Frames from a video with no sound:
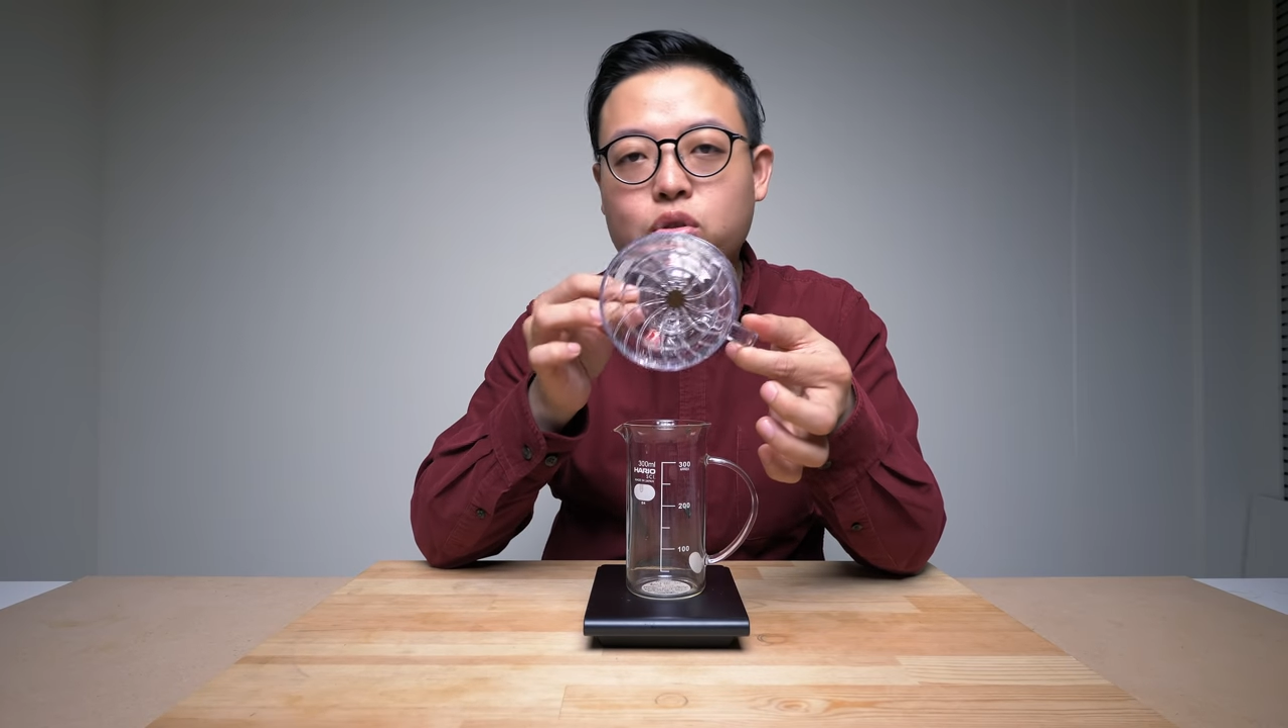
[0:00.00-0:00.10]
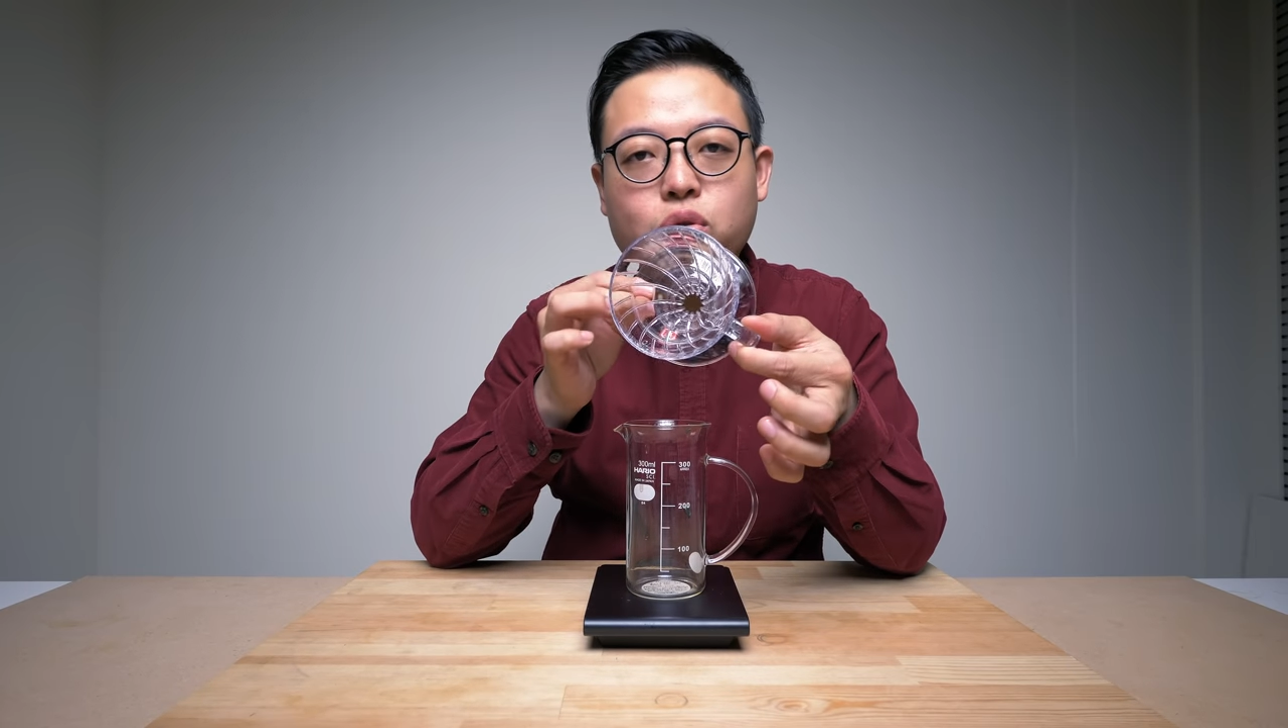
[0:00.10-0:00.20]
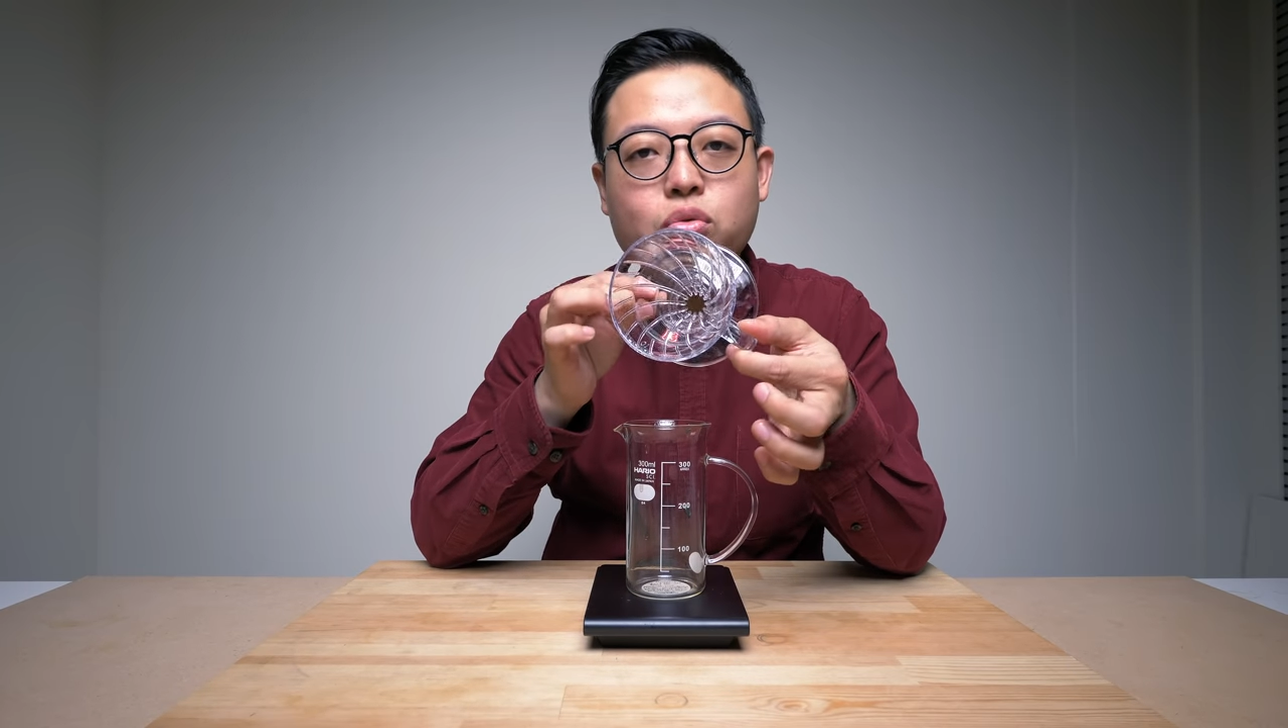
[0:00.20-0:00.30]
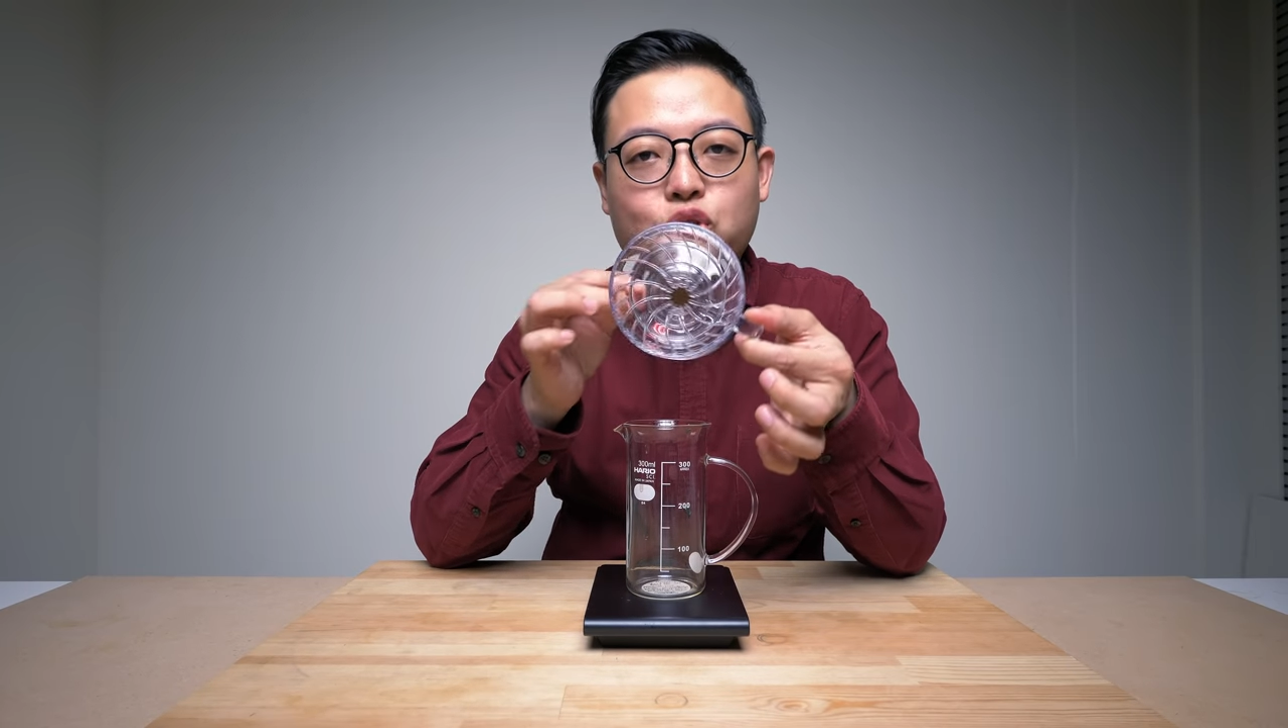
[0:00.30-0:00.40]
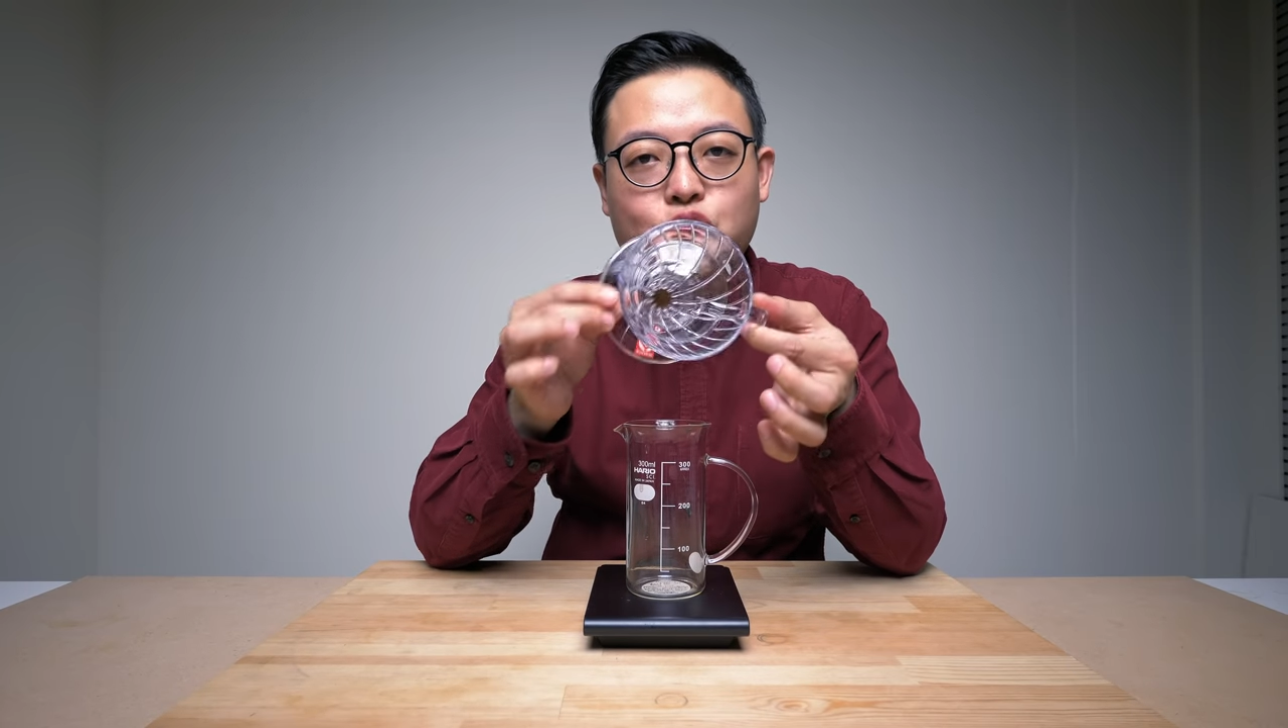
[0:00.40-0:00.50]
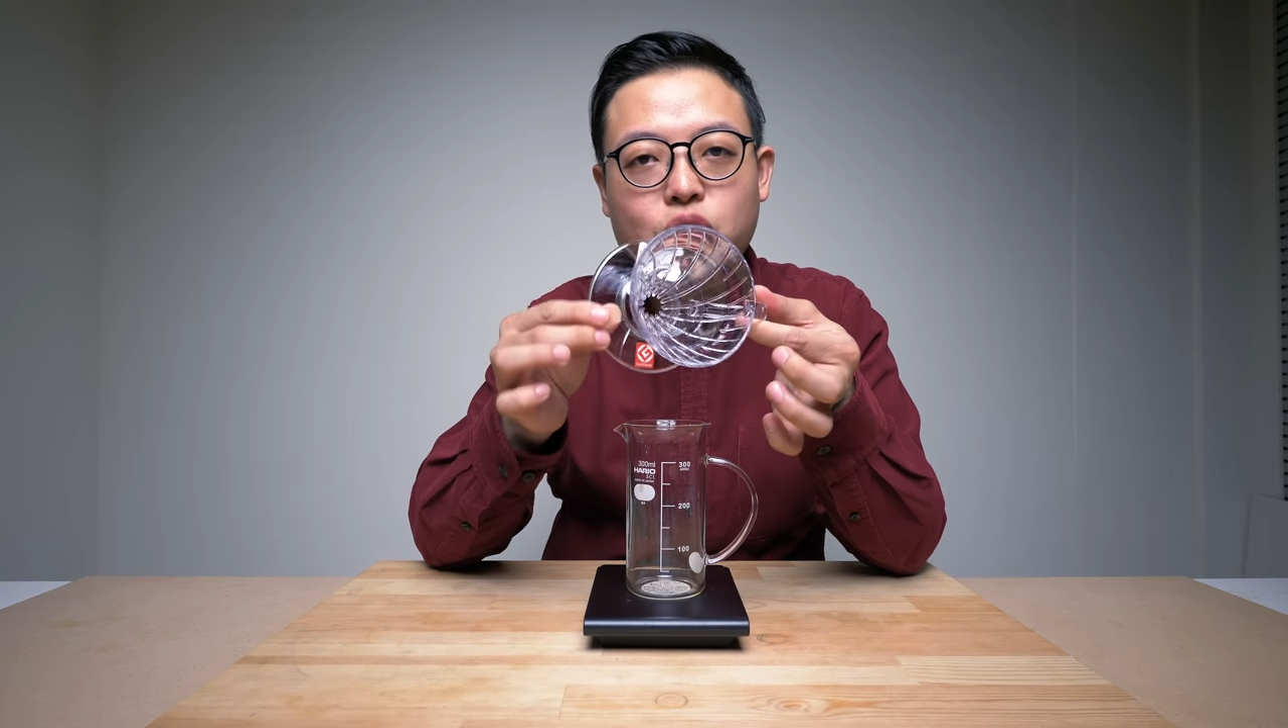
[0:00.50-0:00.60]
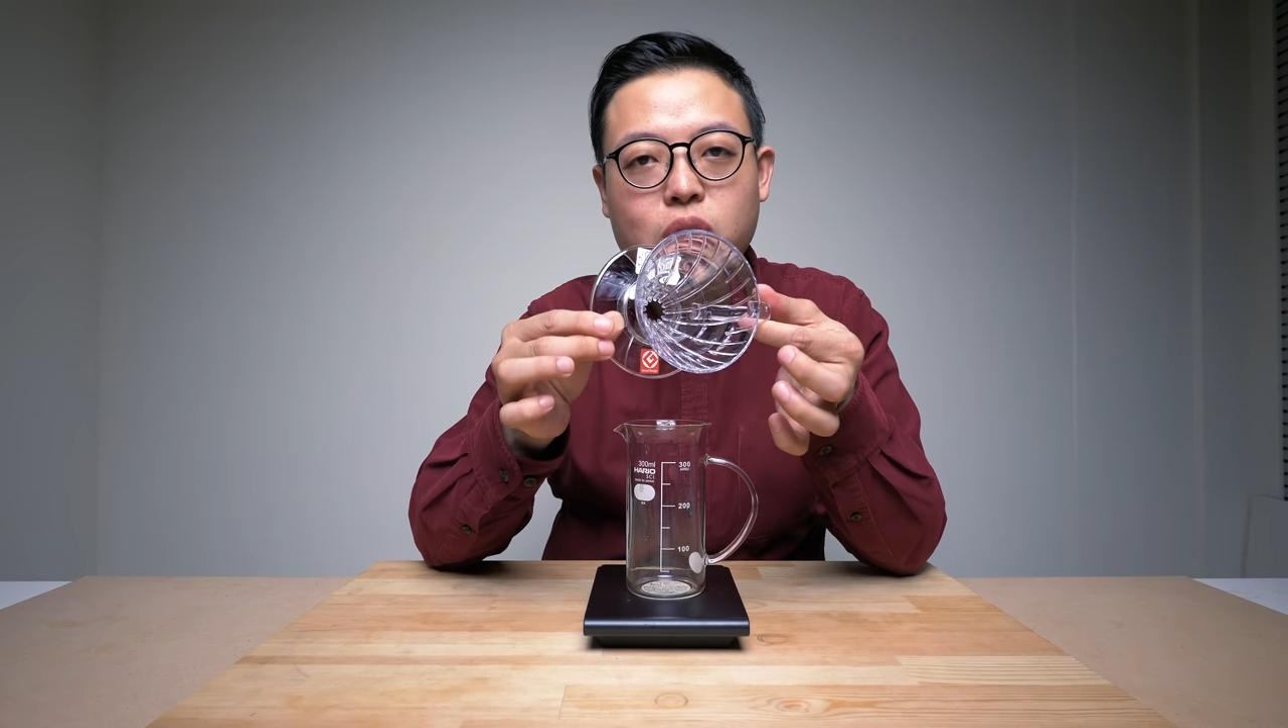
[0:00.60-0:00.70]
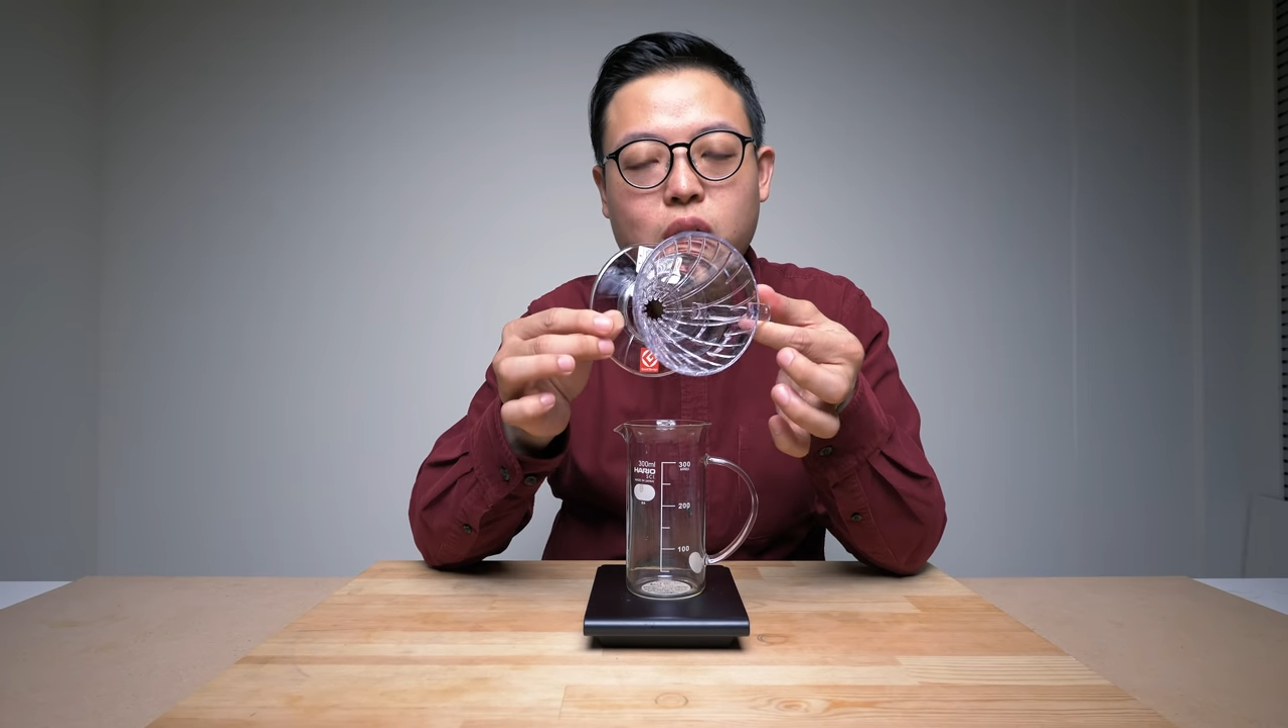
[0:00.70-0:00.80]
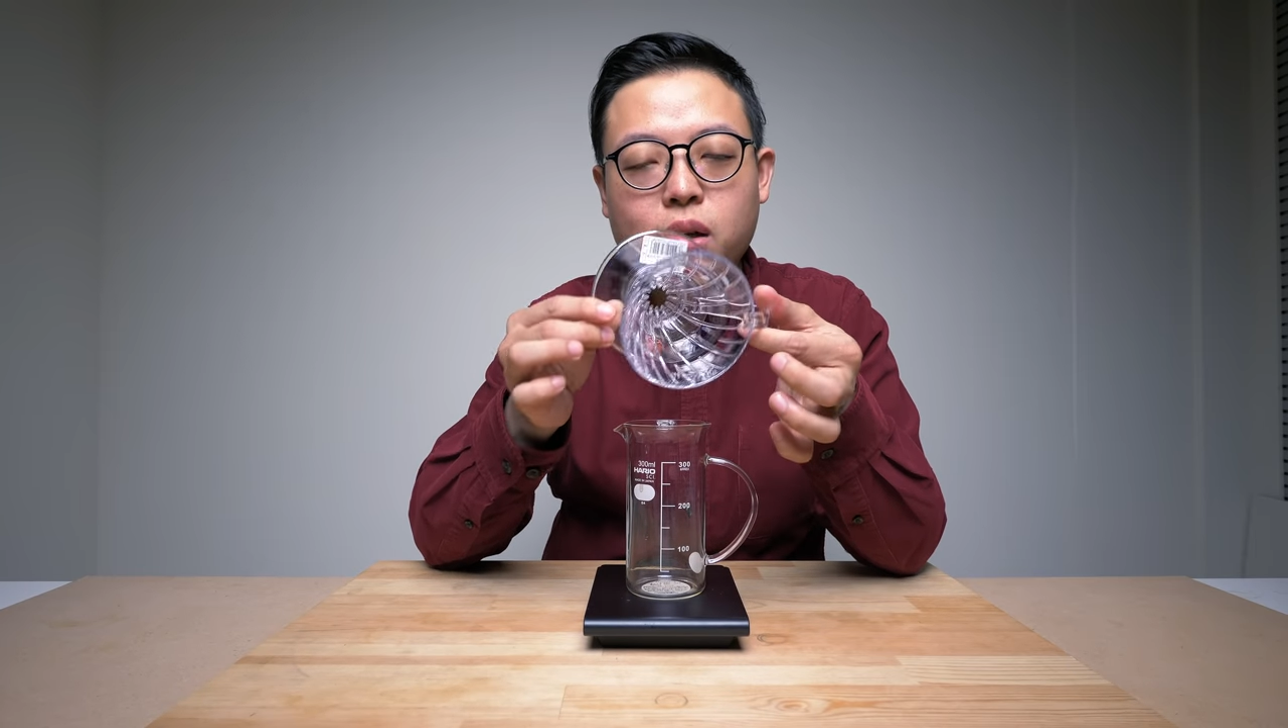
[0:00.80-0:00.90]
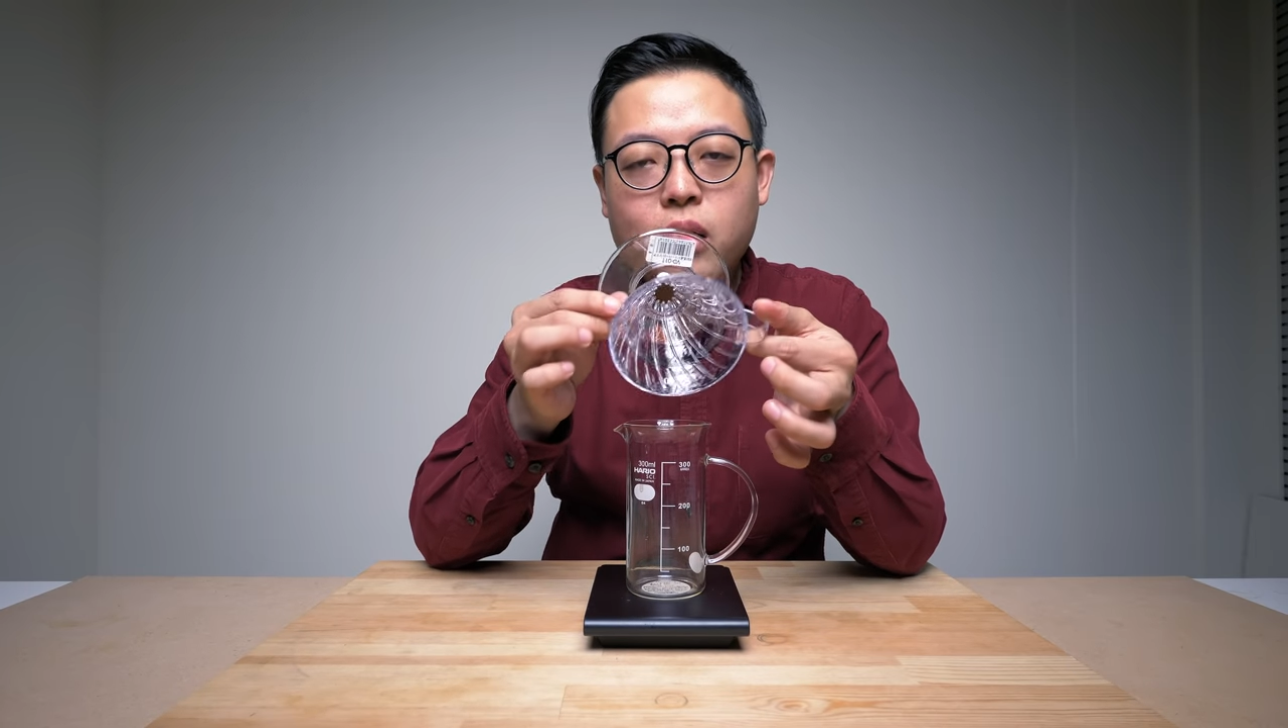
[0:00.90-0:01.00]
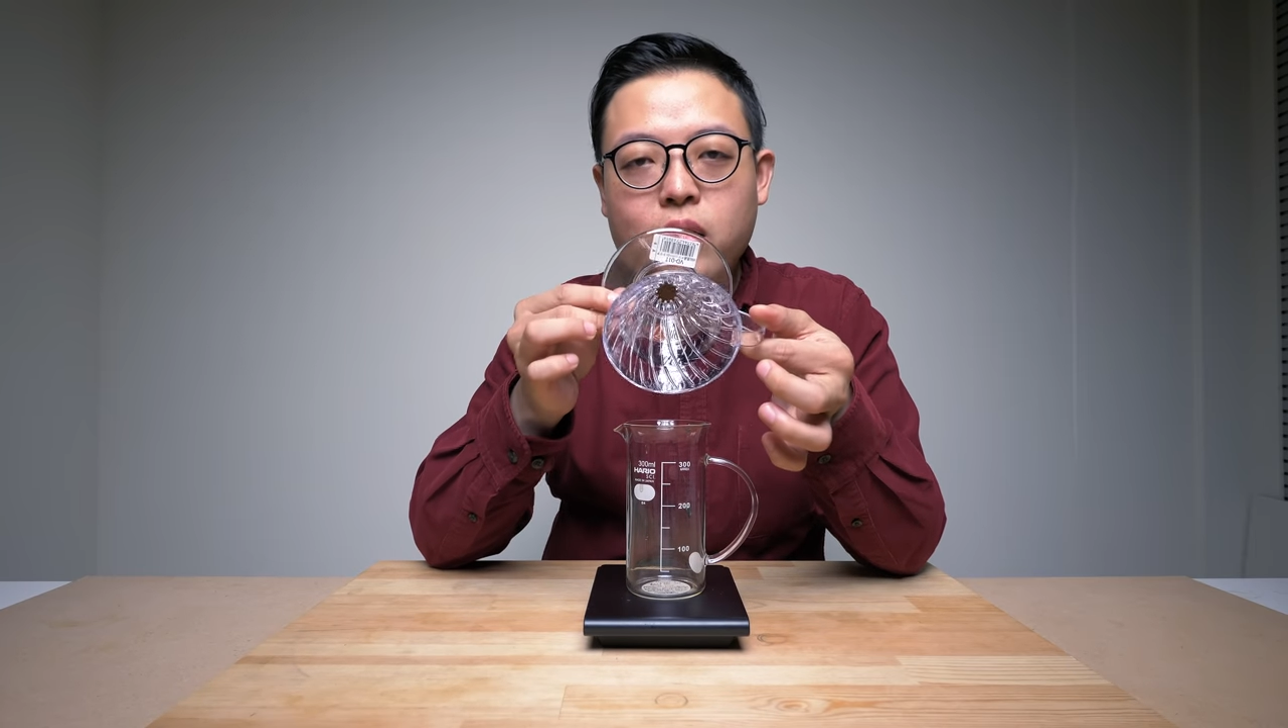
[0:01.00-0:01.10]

树脂呢